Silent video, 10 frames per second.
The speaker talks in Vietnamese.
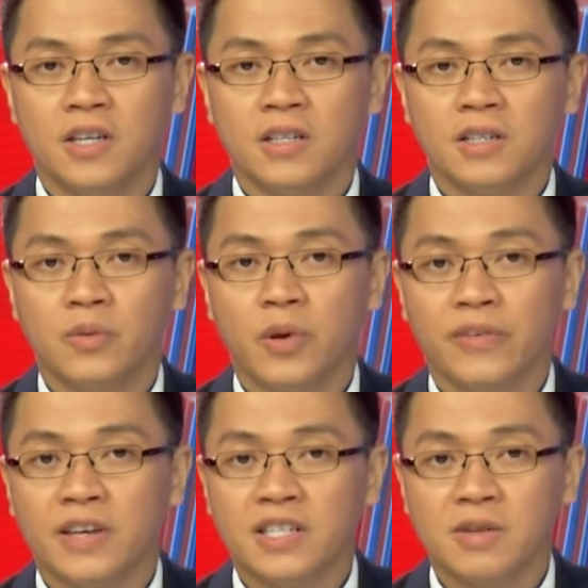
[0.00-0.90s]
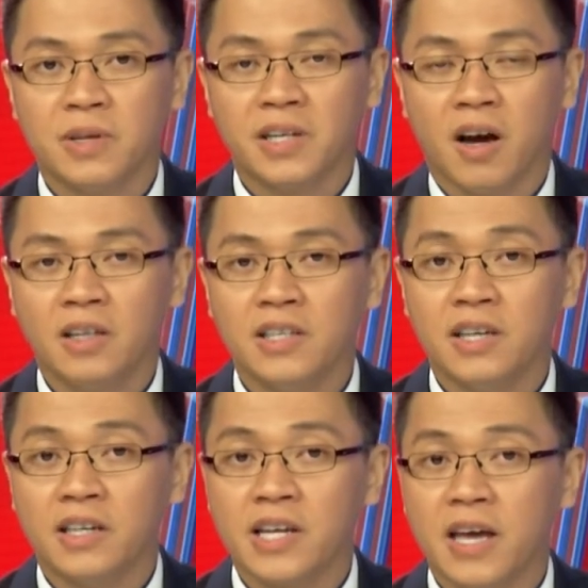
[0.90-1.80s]
Thưa quý vị, trong khi đó thì
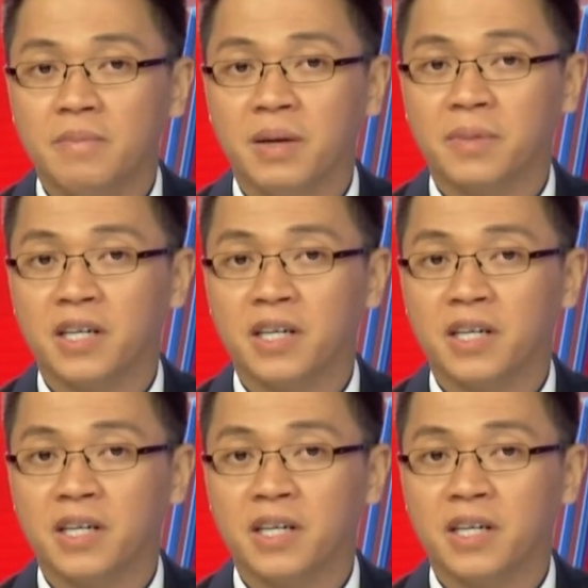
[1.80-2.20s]
những trẻ em nhập